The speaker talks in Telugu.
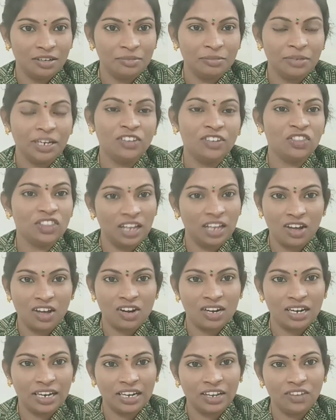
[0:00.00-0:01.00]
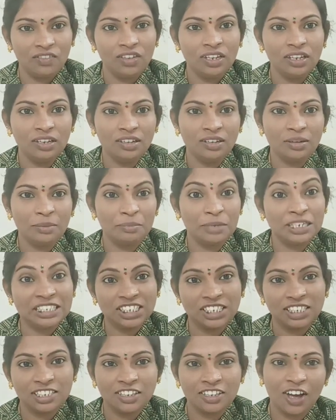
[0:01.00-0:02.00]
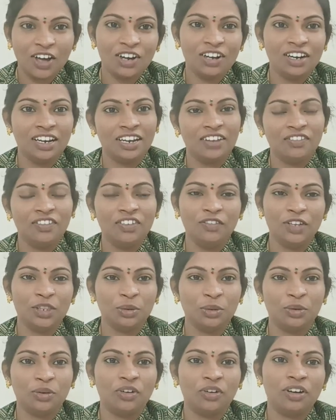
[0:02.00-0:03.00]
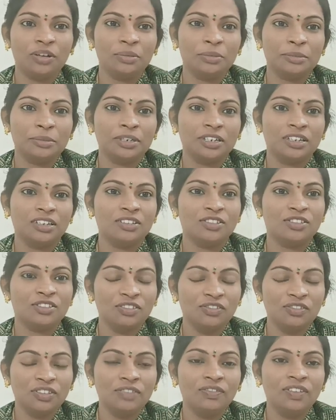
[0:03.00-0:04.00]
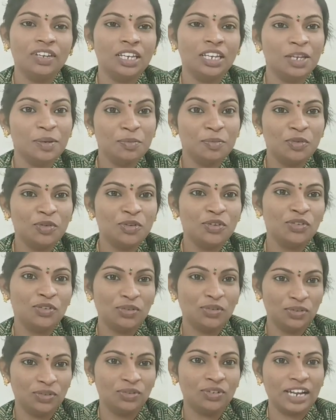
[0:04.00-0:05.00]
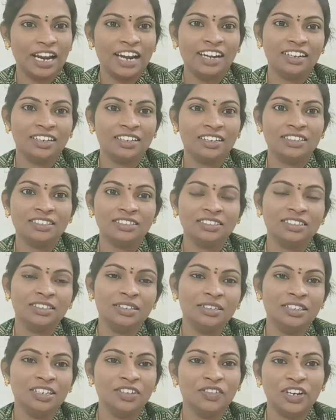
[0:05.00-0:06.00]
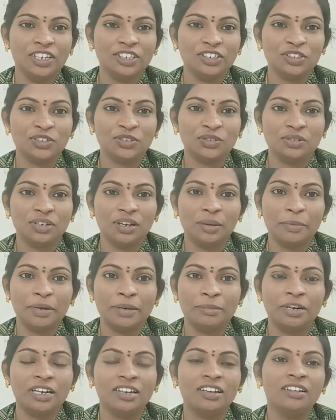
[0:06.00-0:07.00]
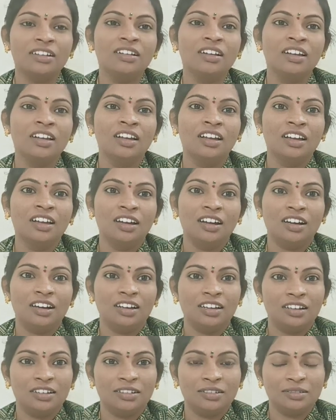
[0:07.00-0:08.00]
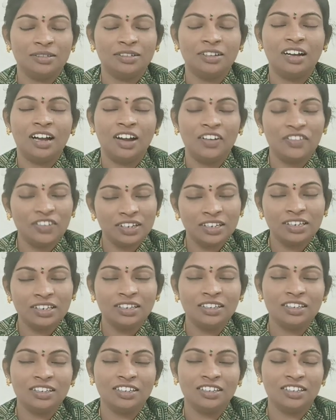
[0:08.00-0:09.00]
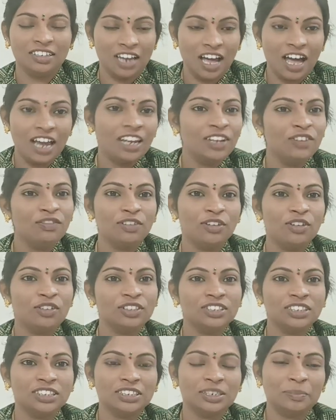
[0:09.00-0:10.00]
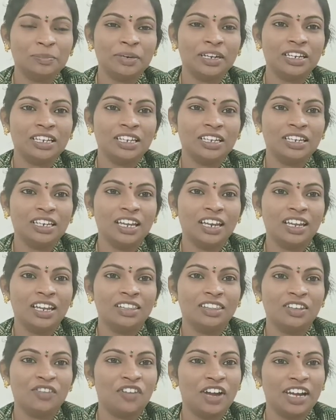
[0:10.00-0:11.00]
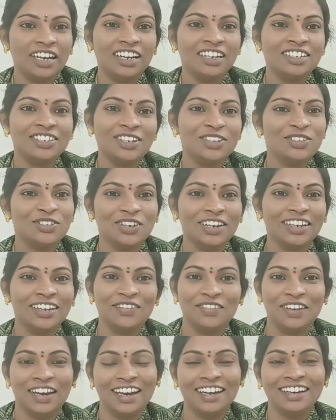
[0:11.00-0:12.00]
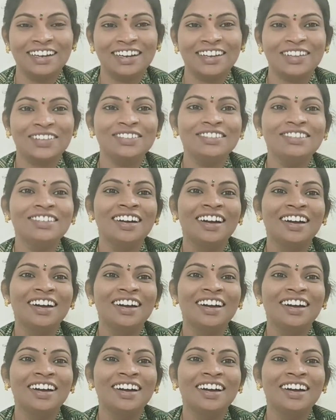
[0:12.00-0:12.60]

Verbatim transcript: మనం దారులు అనేవి మంచి దారులు అనేవి వెతుక్కోవడం అనమాట సో ఇవి ఈ మూడు కేటగిరీస్ని డివైడ్ చేసుకున్నాం అనమాట అవి నా లైఫ్లోకి వచ్చేటప్పటికి నేనైతే ఫైనాన్షియల్ జోలికి వెళ్ళట్లేదు